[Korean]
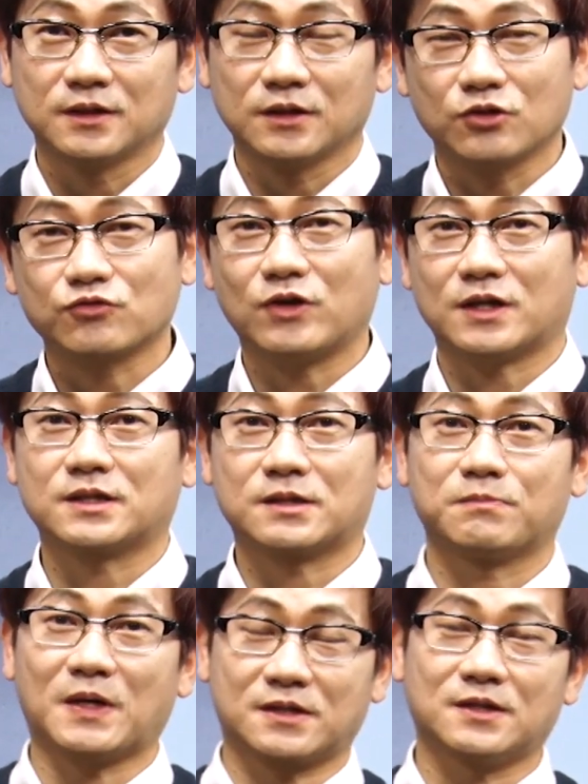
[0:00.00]
그 수학
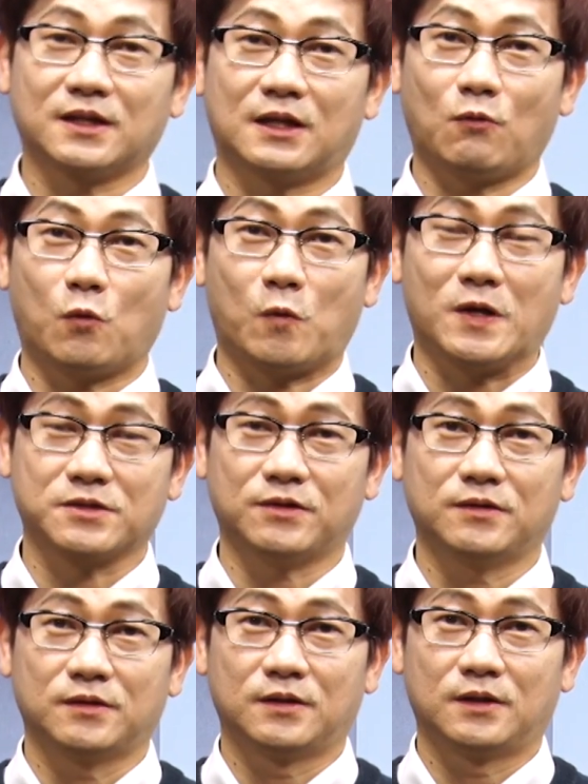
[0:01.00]
마스터한테
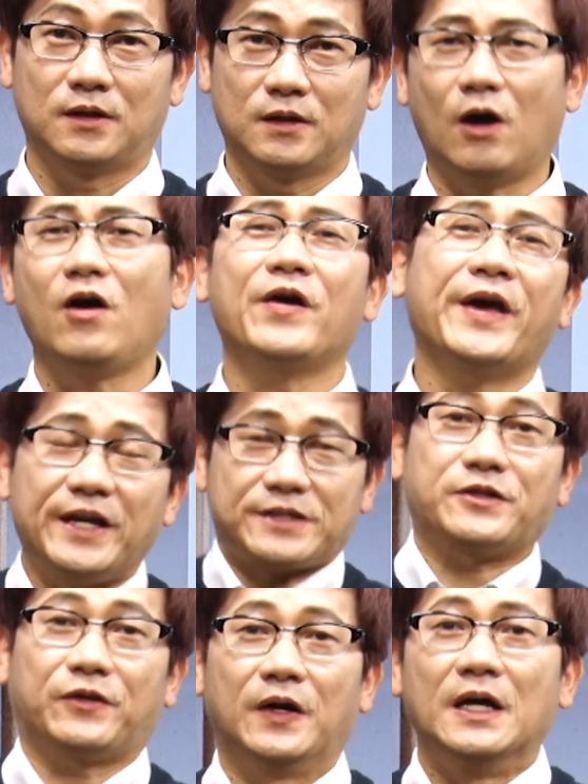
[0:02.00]
와서 어
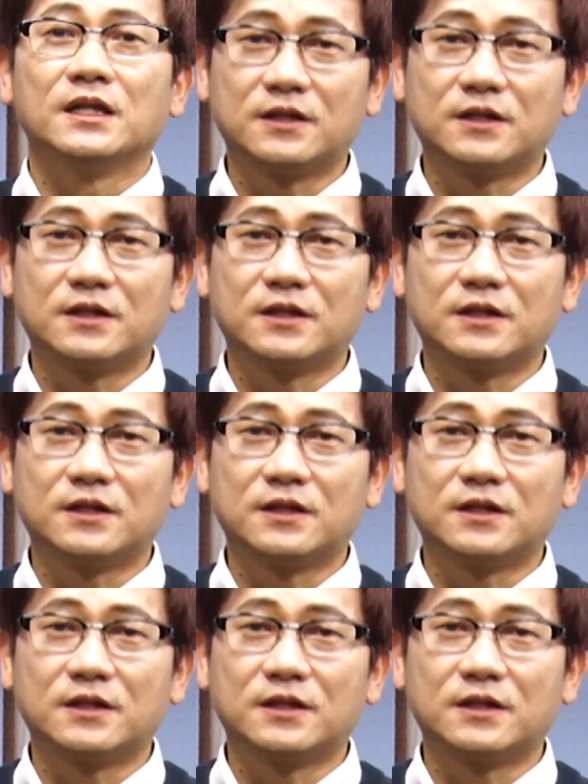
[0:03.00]
해냈어요.